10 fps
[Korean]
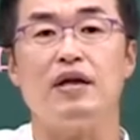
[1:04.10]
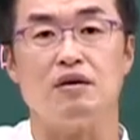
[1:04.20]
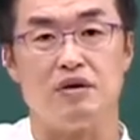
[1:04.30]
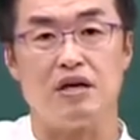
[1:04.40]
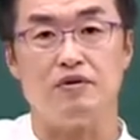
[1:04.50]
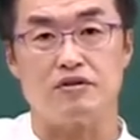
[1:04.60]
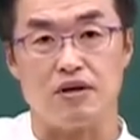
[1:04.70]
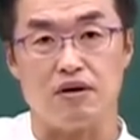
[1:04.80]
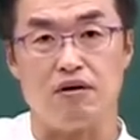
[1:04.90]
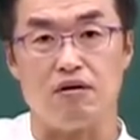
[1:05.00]

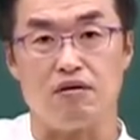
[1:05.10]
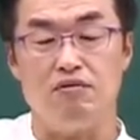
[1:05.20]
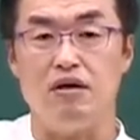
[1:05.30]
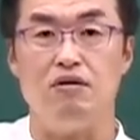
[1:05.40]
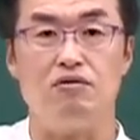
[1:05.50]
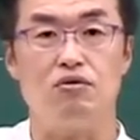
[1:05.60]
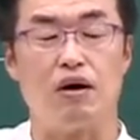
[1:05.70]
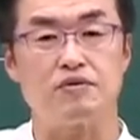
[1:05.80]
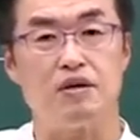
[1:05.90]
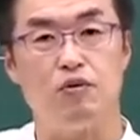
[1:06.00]
개념이라면서요 근데 이건 또
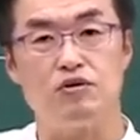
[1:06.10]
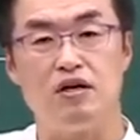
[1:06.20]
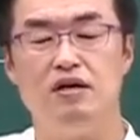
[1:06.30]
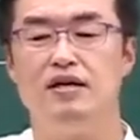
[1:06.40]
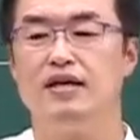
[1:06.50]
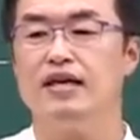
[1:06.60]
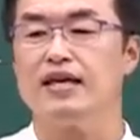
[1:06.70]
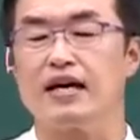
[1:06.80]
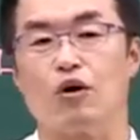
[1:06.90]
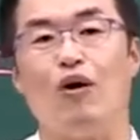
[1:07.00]
갑자기 뭐죠
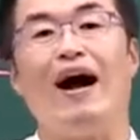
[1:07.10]
그러니까